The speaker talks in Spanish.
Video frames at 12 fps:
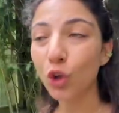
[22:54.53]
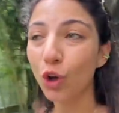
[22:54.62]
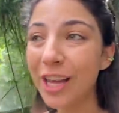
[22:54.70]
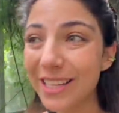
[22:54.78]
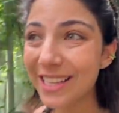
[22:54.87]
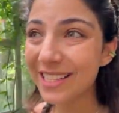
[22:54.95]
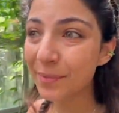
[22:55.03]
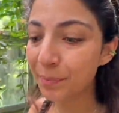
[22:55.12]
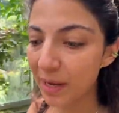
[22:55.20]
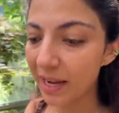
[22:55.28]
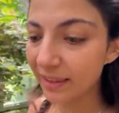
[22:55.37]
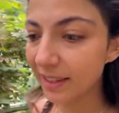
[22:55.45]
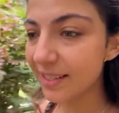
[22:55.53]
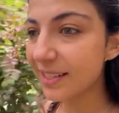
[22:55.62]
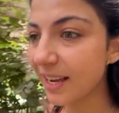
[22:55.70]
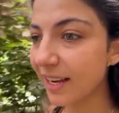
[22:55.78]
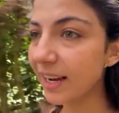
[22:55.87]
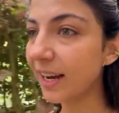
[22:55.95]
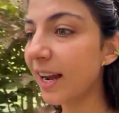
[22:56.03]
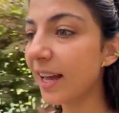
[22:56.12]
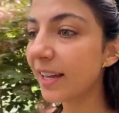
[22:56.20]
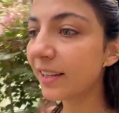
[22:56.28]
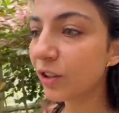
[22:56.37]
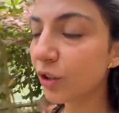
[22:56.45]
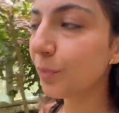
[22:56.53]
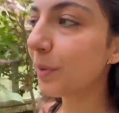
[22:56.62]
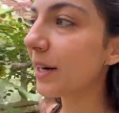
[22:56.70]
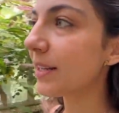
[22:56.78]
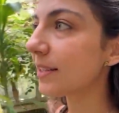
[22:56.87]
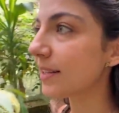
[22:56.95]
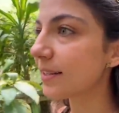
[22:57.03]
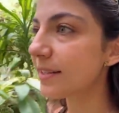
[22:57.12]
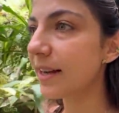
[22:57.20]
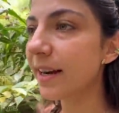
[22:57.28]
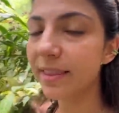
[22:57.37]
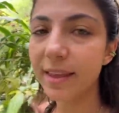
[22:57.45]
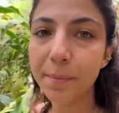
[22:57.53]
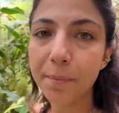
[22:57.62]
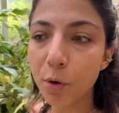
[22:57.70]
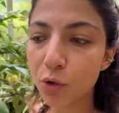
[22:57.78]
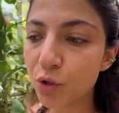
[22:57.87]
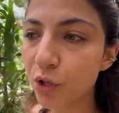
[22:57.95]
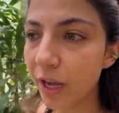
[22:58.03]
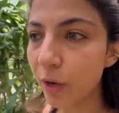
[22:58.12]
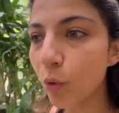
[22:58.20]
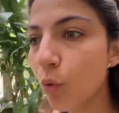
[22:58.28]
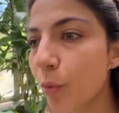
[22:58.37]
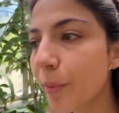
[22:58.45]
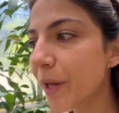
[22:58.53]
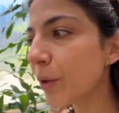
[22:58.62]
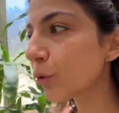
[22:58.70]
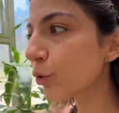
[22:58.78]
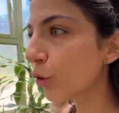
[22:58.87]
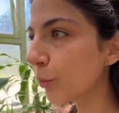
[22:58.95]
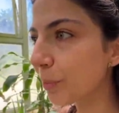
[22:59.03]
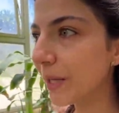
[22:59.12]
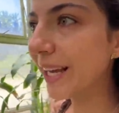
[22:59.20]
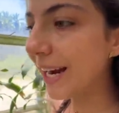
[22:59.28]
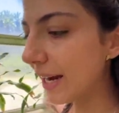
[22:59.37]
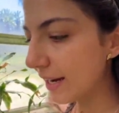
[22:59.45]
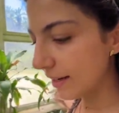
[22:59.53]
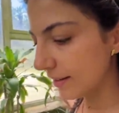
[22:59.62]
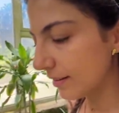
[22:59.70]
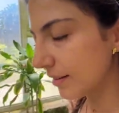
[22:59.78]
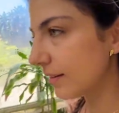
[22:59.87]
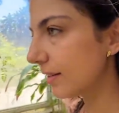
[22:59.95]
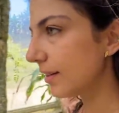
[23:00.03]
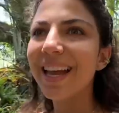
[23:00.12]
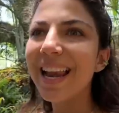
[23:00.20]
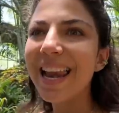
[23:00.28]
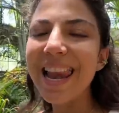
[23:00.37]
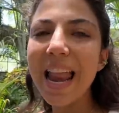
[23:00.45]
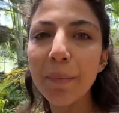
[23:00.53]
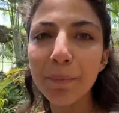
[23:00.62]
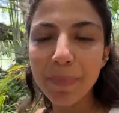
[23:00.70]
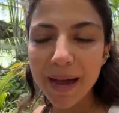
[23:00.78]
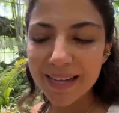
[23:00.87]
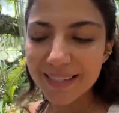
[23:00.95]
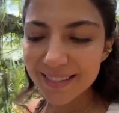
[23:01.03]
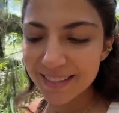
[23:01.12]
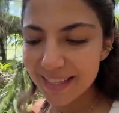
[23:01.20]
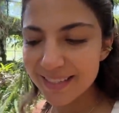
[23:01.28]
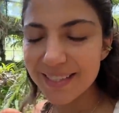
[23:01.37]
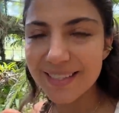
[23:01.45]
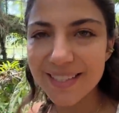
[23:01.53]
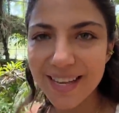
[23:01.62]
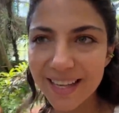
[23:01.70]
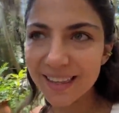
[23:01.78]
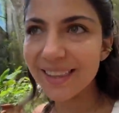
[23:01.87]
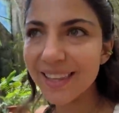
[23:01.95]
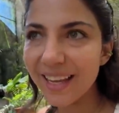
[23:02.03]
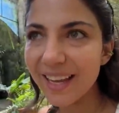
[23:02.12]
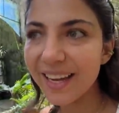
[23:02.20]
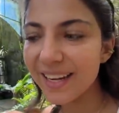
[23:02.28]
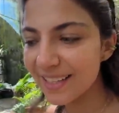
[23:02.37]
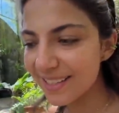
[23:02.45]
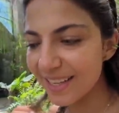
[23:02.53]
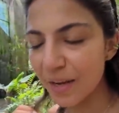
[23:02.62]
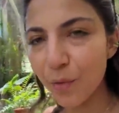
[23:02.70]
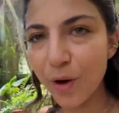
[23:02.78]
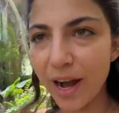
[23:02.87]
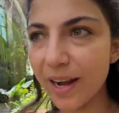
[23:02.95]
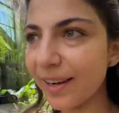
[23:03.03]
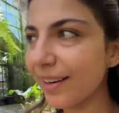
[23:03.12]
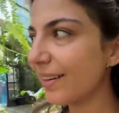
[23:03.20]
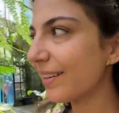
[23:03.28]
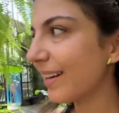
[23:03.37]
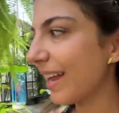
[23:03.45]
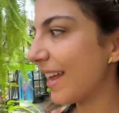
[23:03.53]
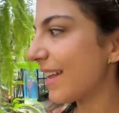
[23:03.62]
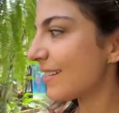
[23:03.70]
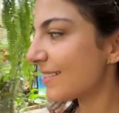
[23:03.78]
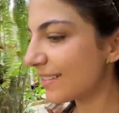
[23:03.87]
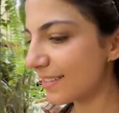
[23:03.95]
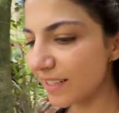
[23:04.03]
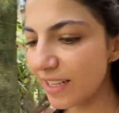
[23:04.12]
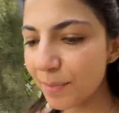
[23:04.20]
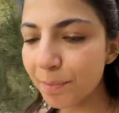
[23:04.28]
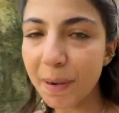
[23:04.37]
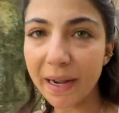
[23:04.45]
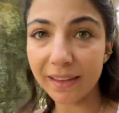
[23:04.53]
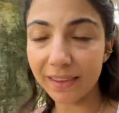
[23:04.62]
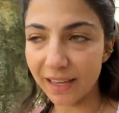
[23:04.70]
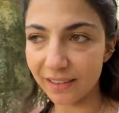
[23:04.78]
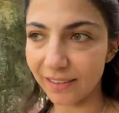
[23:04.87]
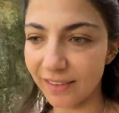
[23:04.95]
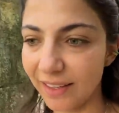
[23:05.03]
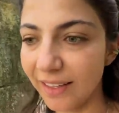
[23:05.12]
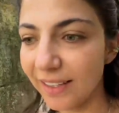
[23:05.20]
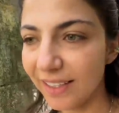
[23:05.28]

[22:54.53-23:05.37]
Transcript: Todas las plantas que hay acá adentro parecen ser de bosque húmedo tropical. La paz que se siente en este lugar es impactante.